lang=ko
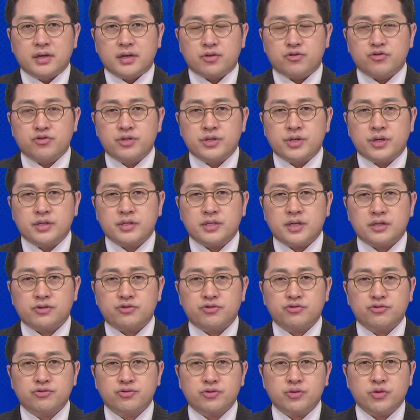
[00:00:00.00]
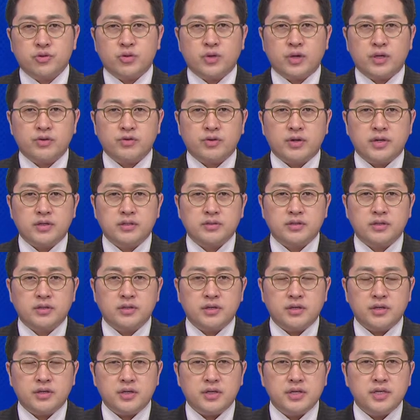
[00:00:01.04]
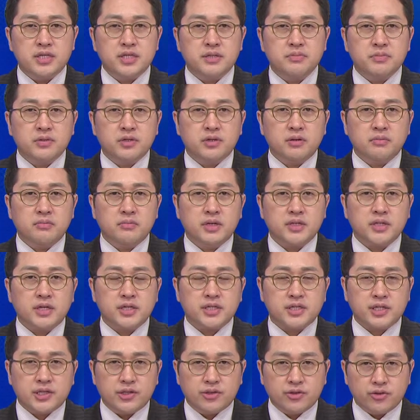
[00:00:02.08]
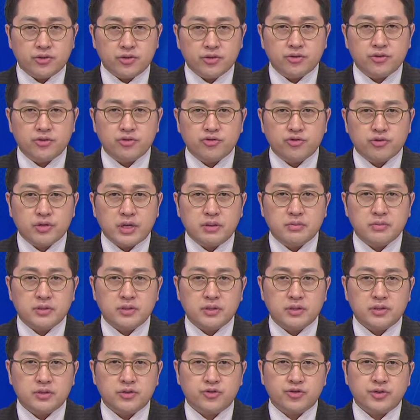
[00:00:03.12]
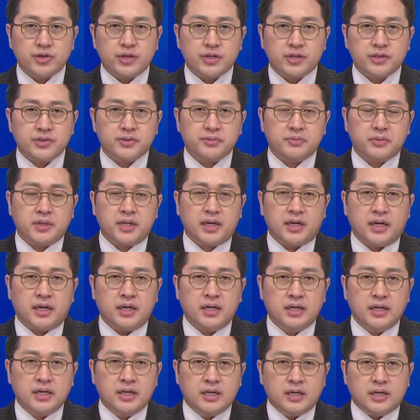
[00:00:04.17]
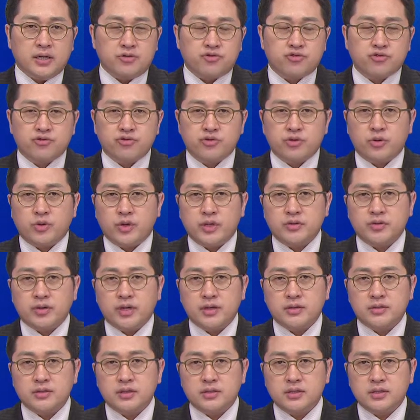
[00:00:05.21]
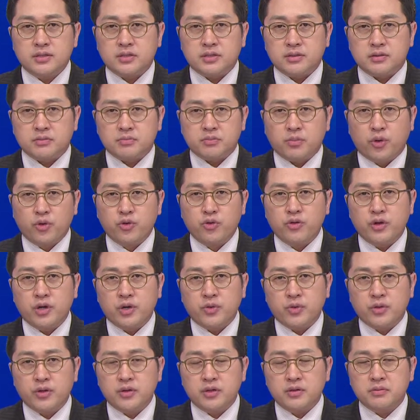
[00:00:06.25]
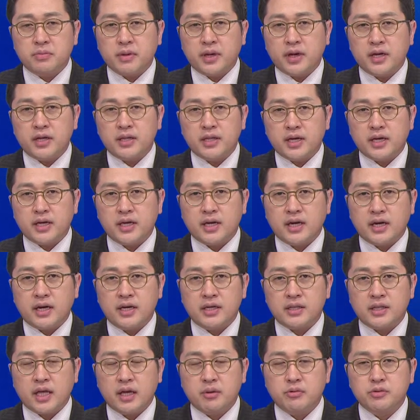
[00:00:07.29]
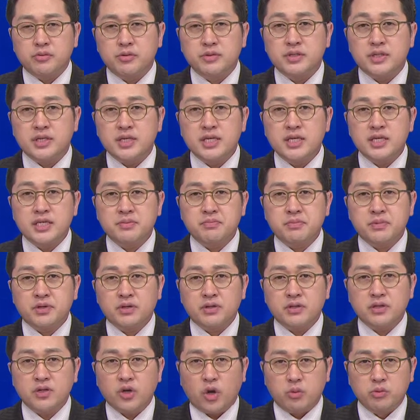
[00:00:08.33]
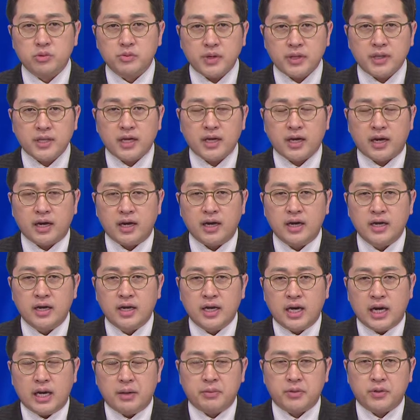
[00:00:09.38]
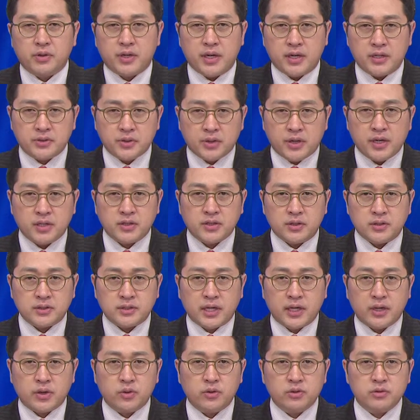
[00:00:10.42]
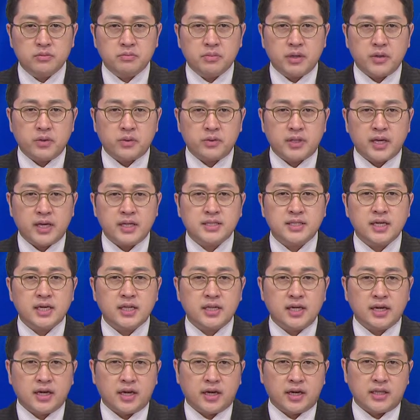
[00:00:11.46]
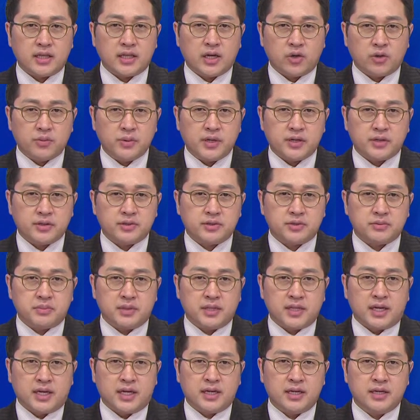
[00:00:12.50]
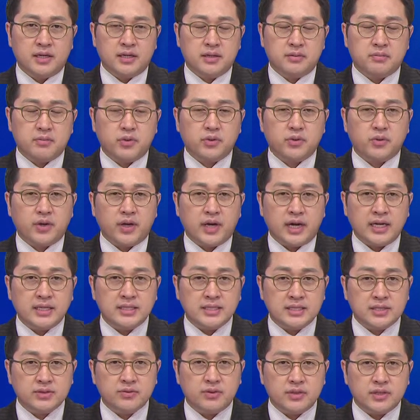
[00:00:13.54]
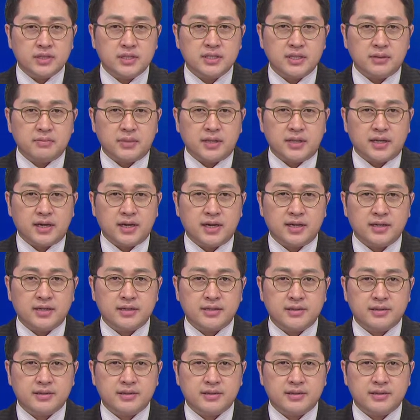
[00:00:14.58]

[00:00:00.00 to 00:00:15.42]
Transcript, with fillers: 주식회사 충주호 관광선이 20년 만에 신규 유람선을 취항했습니다. 충주호 관광선은 보유하고 있는 배의 나이가 대부분 20년을 넘음에 따라 앞으로 계속해서 새로운 배로 대체해 나가겠다고 밝혔습니다. 보도에 한승원 기자입니다.